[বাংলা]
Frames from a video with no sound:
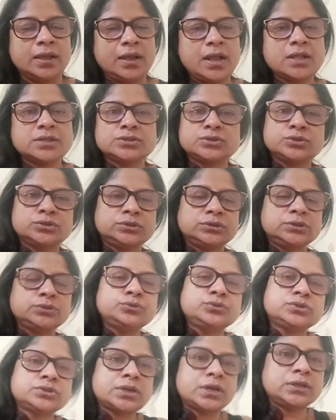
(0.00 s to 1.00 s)
কাজ করতে
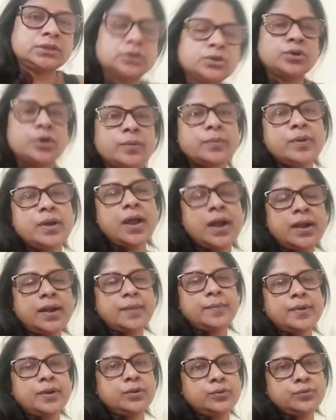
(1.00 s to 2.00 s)
উৎসাহিত হব আর
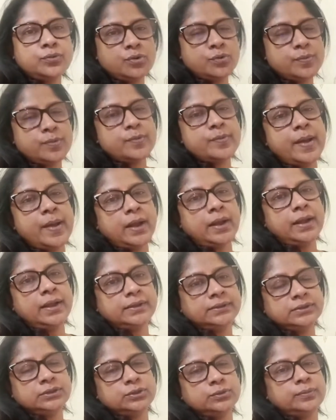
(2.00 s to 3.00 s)
আমারও খুব ভালো
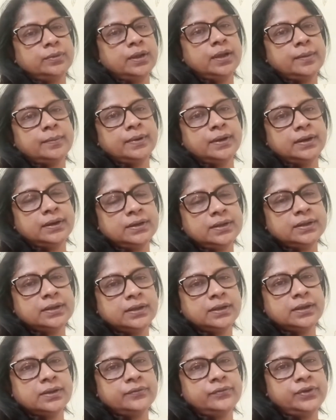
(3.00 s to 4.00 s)
লাগছে তোমরা আমার
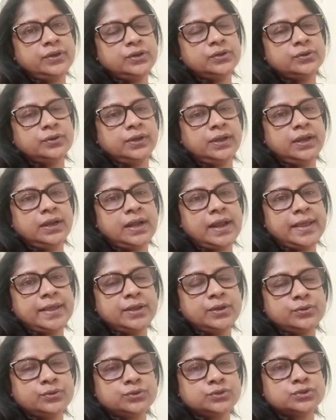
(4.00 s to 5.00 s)
ভিডিওকে
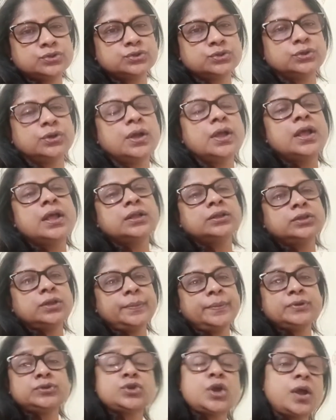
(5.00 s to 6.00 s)
লাইক করছো
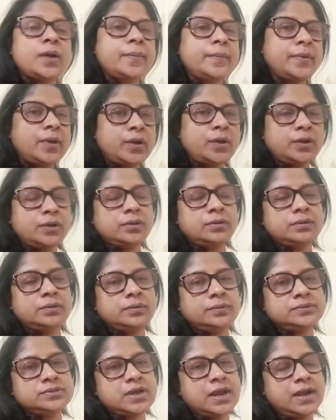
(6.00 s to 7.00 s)
তবে সব
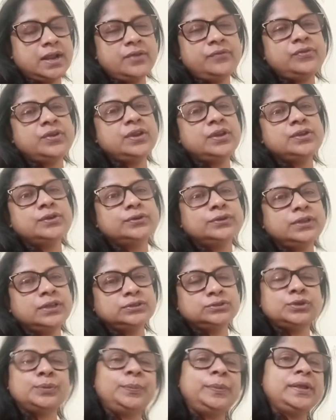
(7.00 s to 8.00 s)
যারা ভিডিও
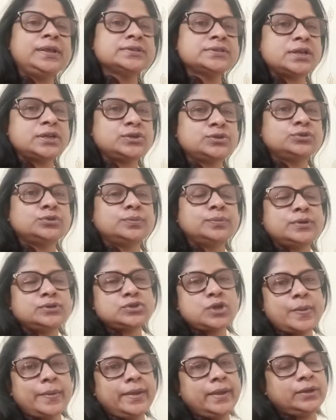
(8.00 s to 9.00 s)
দেখছো প্লিজ একটু তোমরা
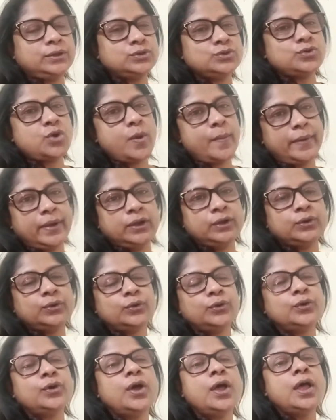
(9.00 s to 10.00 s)
সবাই একটু কমেন্ট
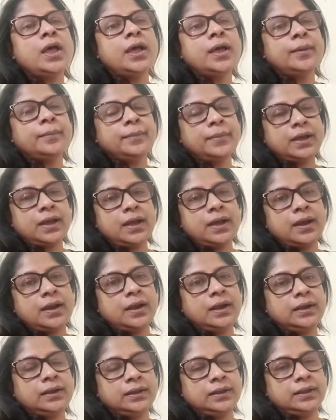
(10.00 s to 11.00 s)
করো আর